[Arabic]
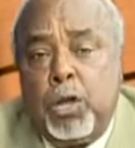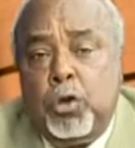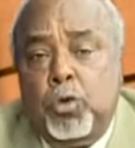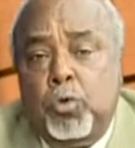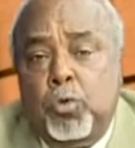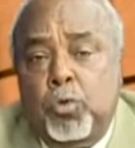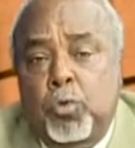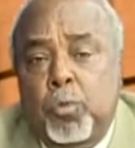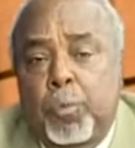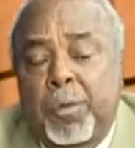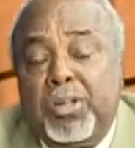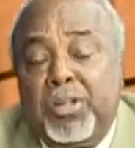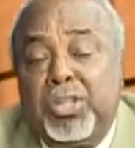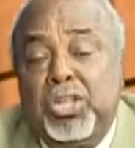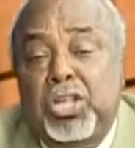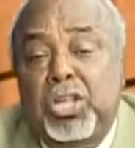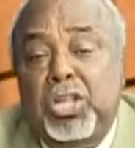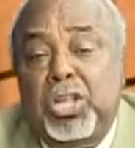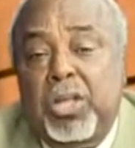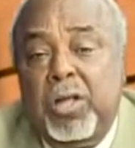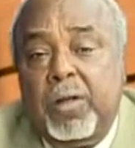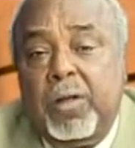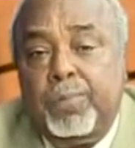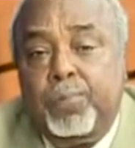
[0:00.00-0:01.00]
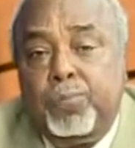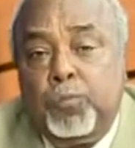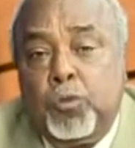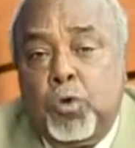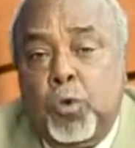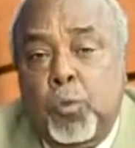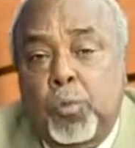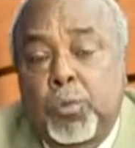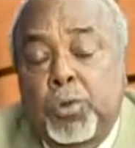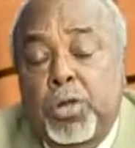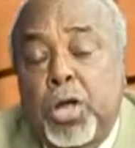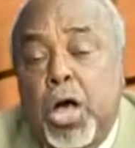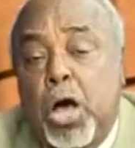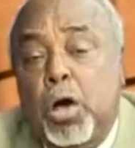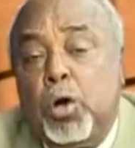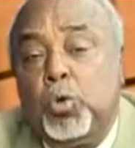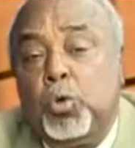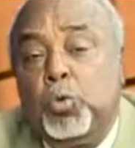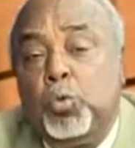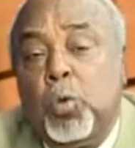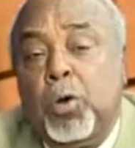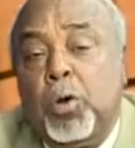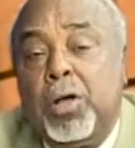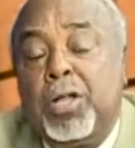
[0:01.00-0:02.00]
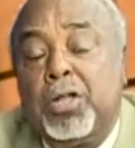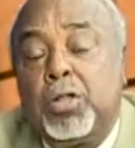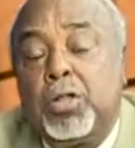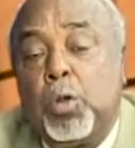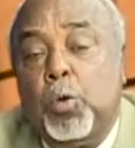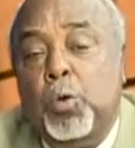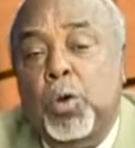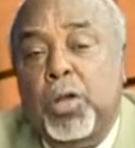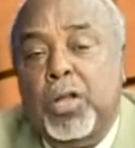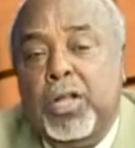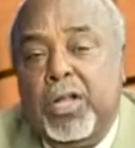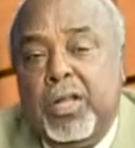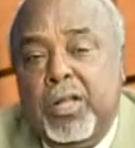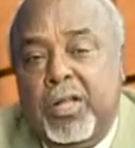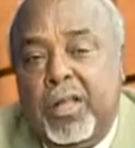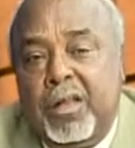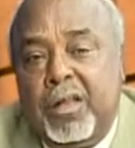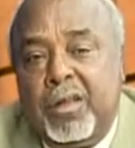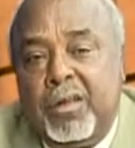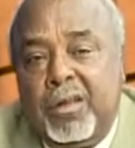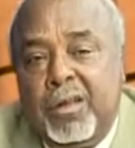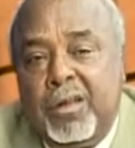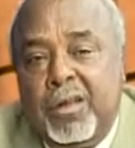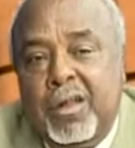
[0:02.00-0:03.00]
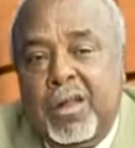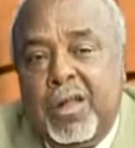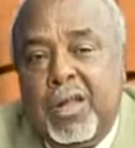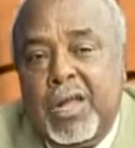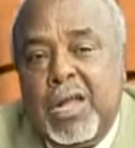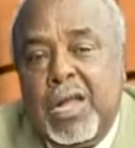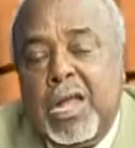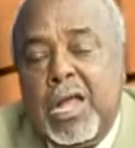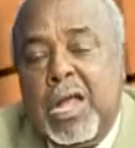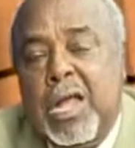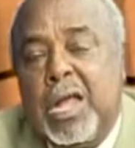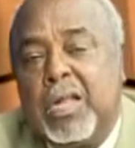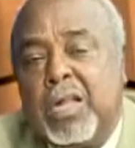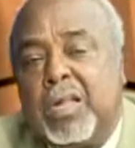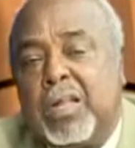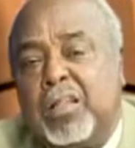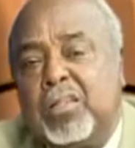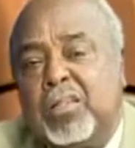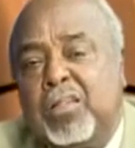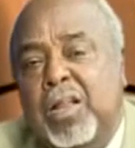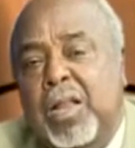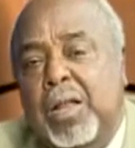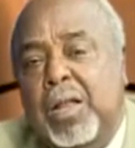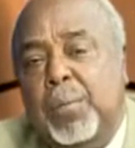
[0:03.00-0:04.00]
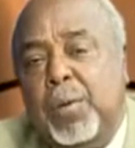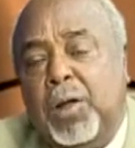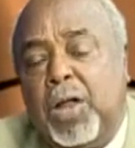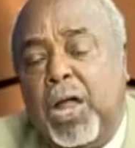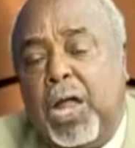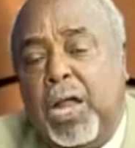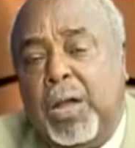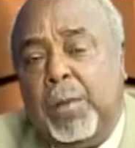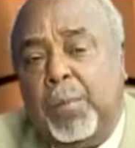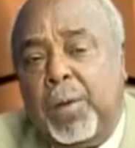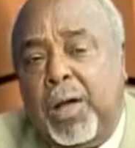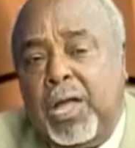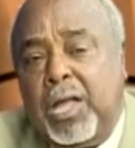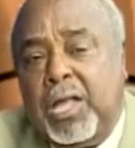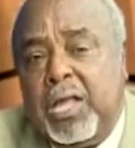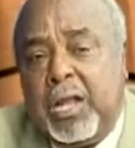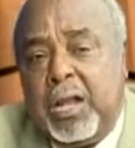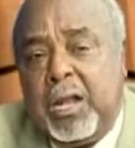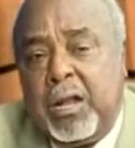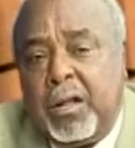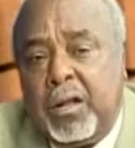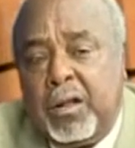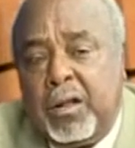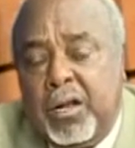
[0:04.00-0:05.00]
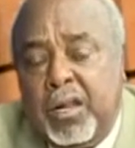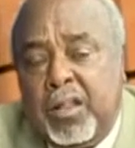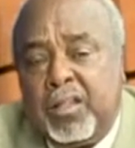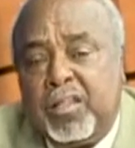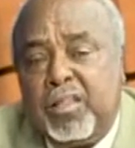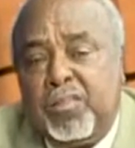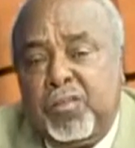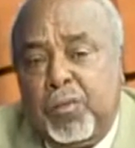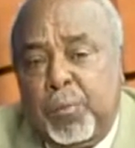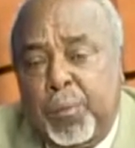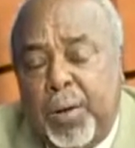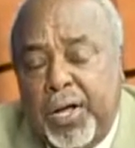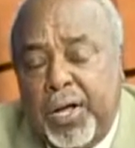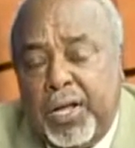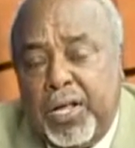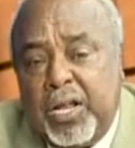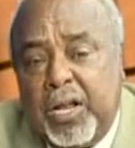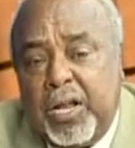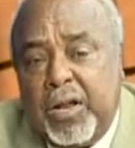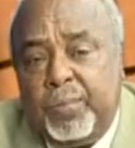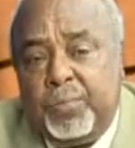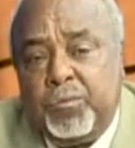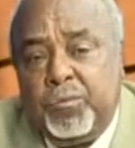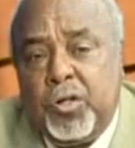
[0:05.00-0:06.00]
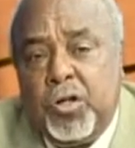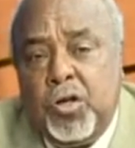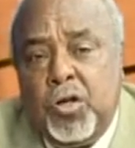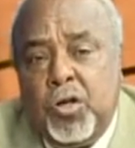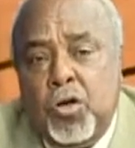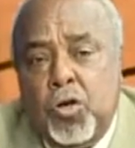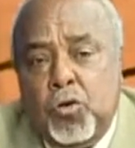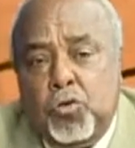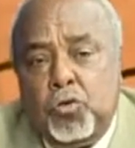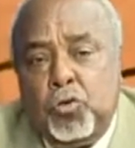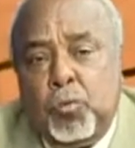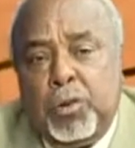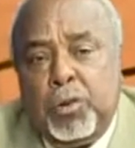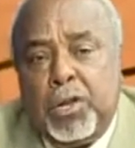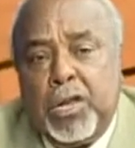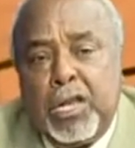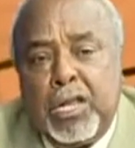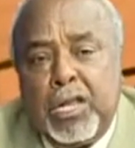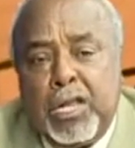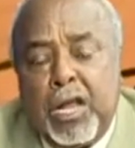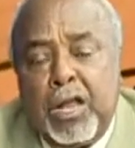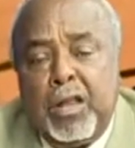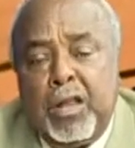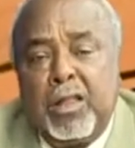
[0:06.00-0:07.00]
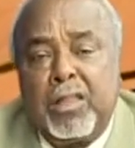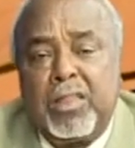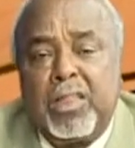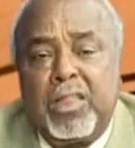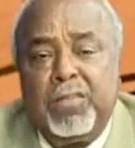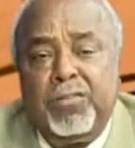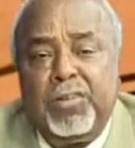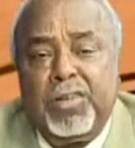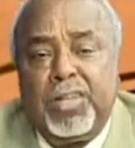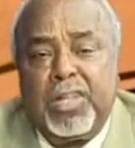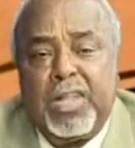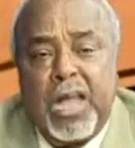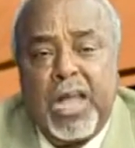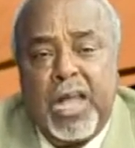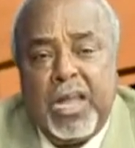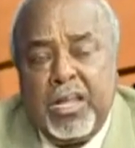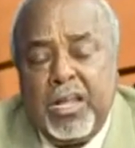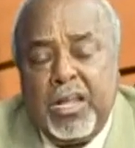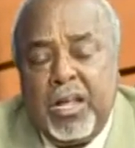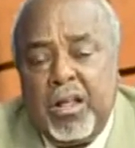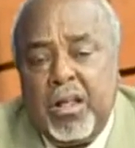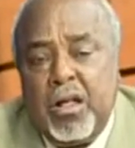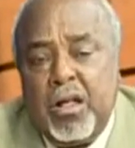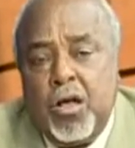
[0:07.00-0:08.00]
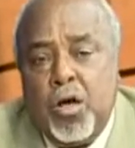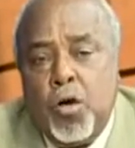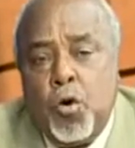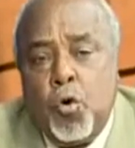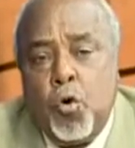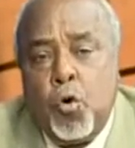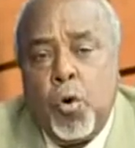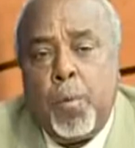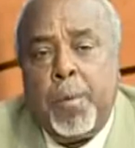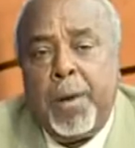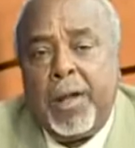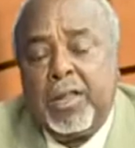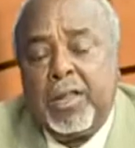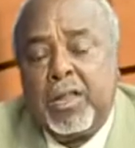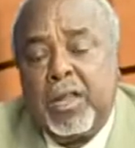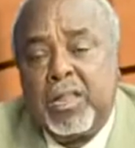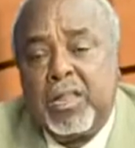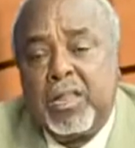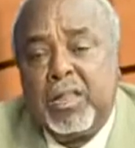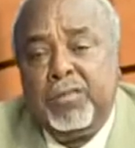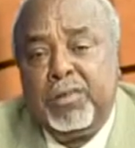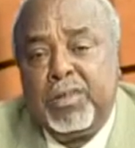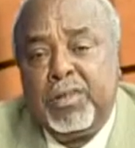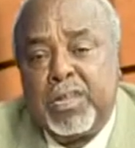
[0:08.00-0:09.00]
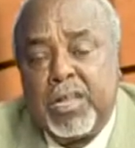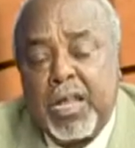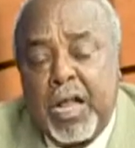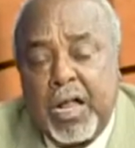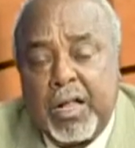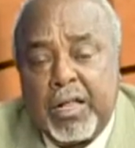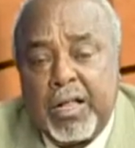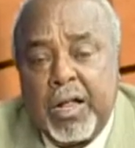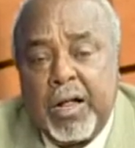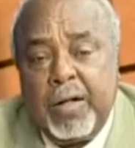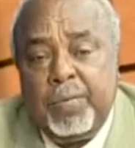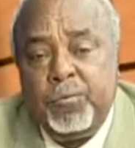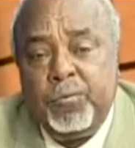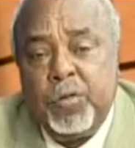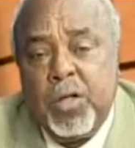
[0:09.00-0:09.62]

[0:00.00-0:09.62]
انه بطيء وبياخذ وقت طويل جدا تصل لمرحله معينه لصفه معينه ثم تنتقل للصفه الثانيه وبعد الصفه الثالثه